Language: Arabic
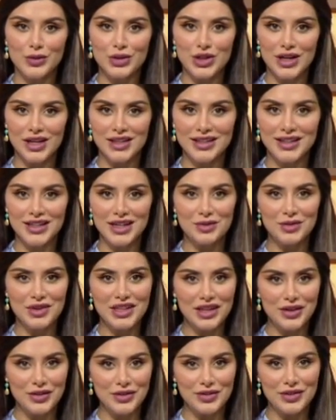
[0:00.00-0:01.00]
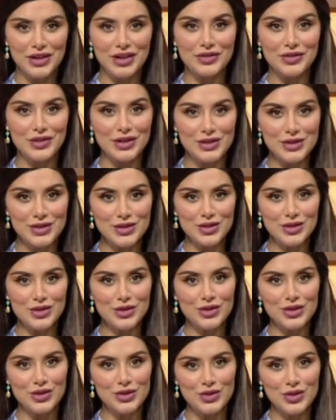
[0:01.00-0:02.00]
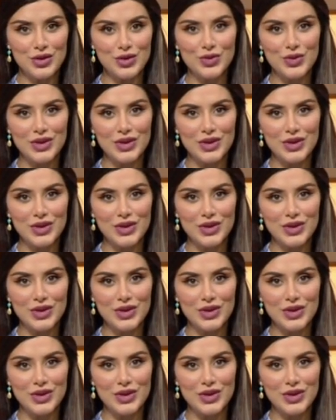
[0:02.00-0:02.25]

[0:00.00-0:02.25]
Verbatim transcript: مشاهدينا بضيفنا في الاستديو الدكتور